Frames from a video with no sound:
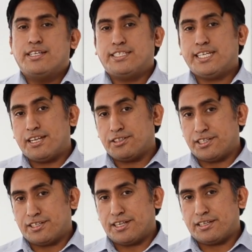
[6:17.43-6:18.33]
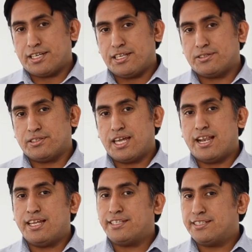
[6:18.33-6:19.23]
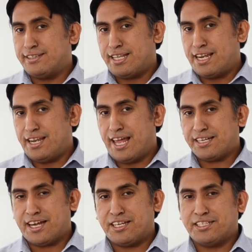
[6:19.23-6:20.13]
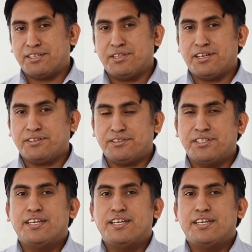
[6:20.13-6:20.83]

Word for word: Síguenos en nuestras redes sociales, dale like a este video.